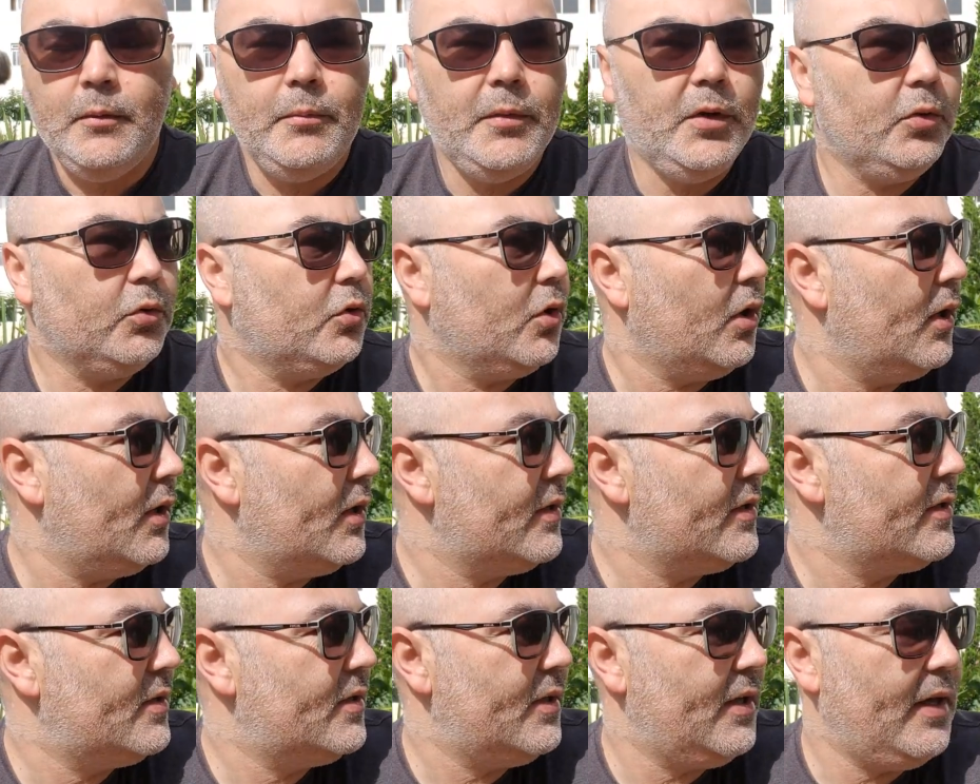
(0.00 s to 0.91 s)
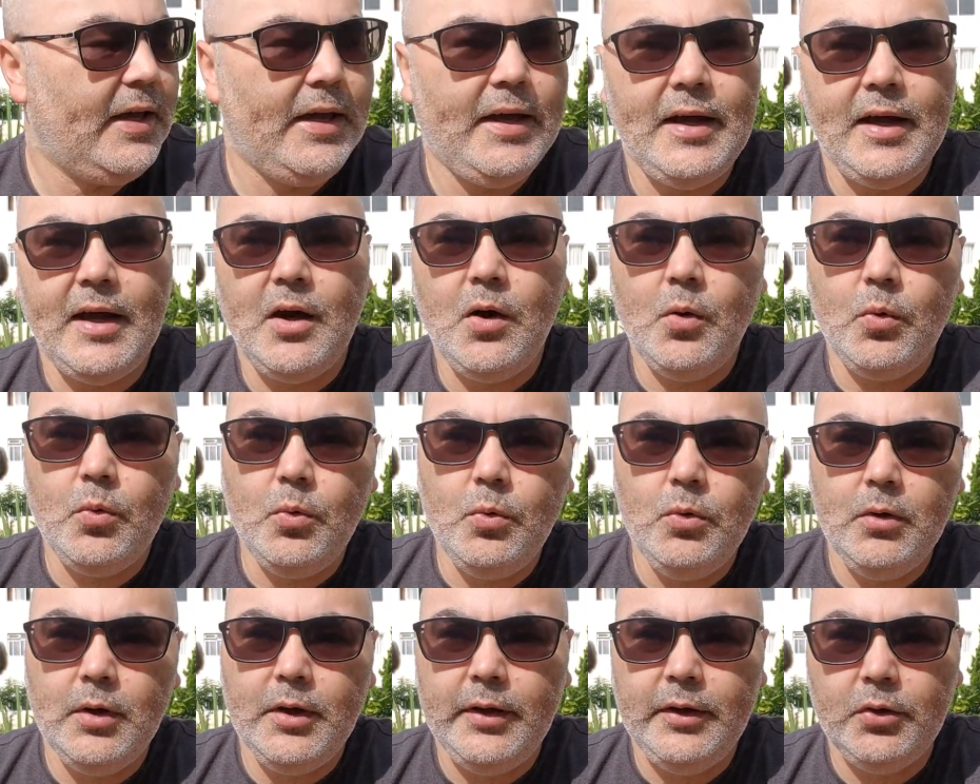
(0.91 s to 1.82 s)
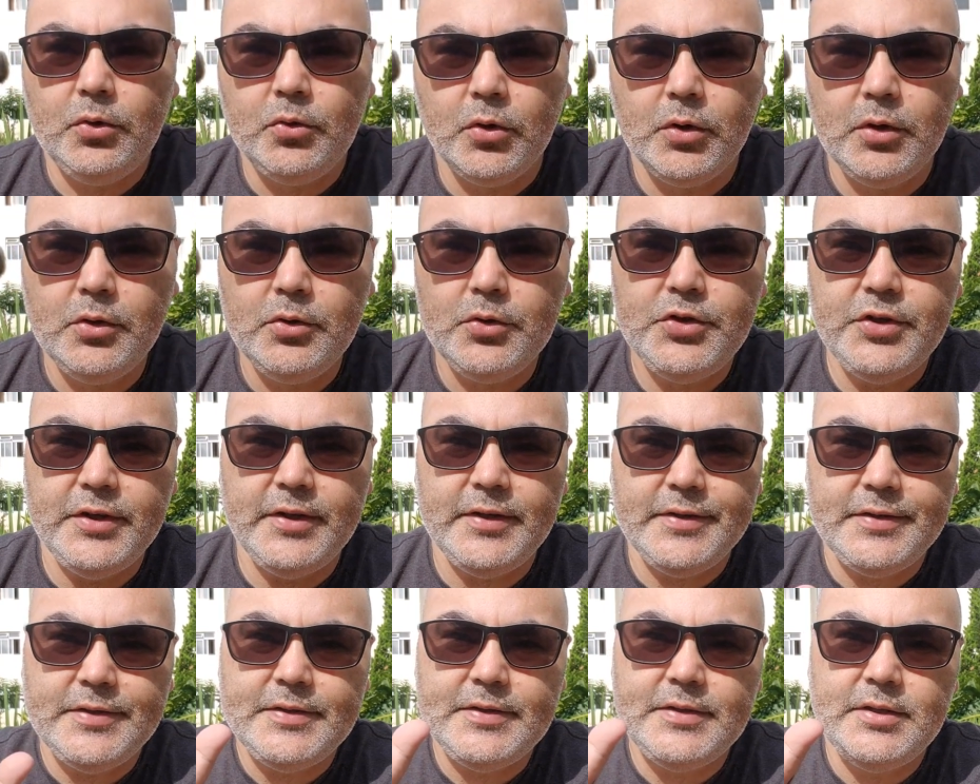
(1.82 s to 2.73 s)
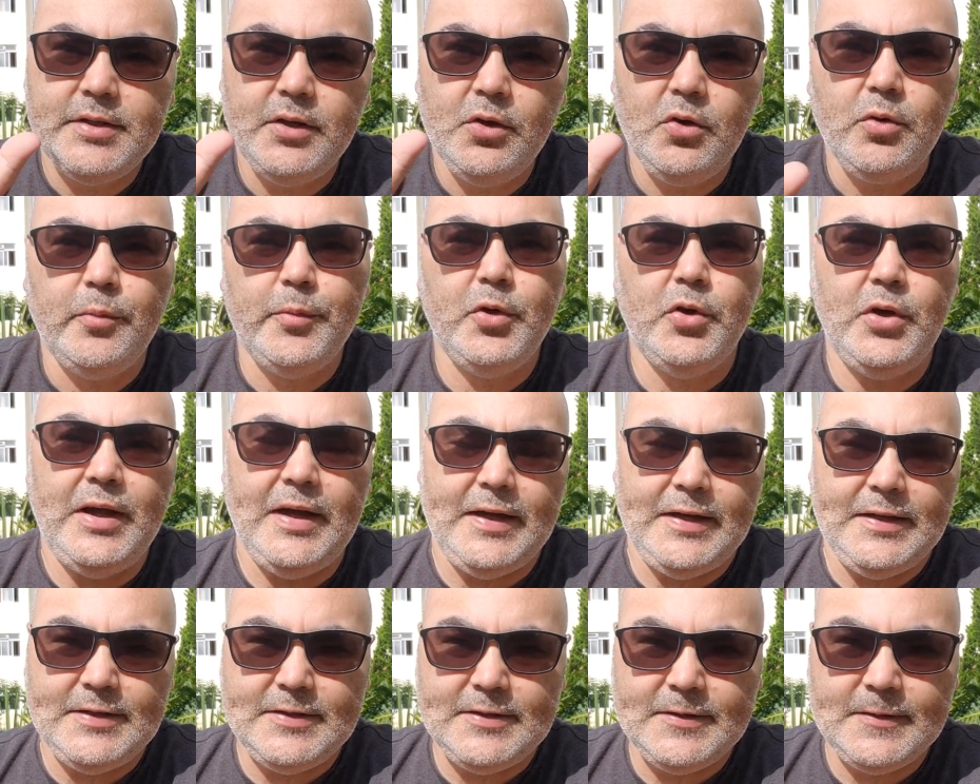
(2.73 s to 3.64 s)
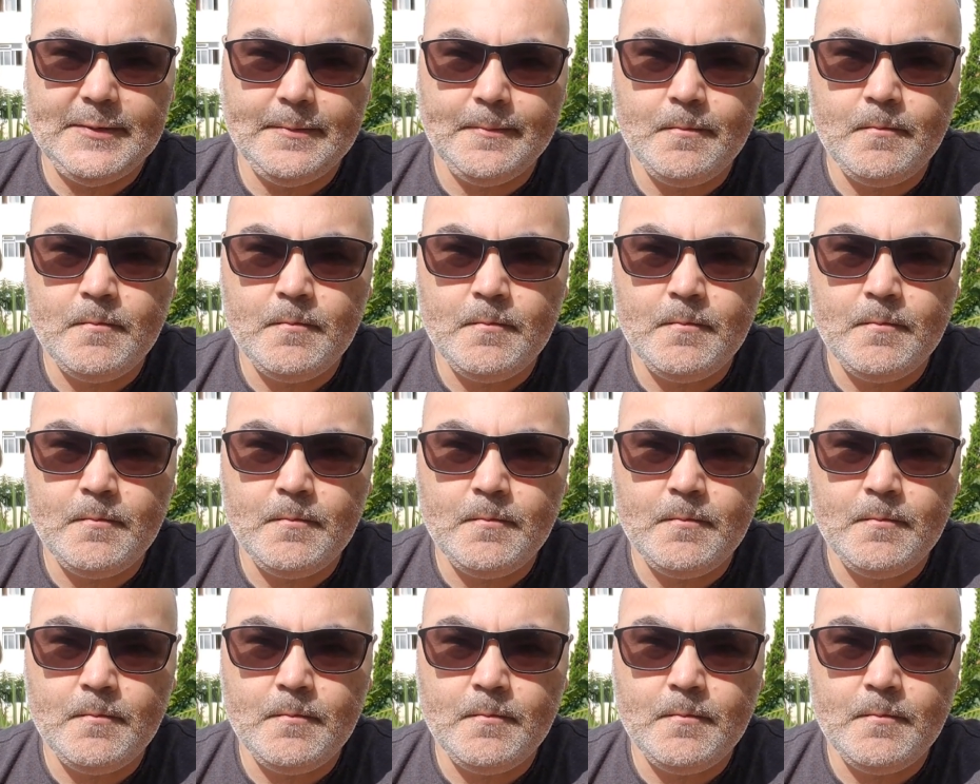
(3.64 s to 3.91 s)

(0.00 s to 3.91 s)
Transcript: Mil dólares é algo em torno de cinco mil reais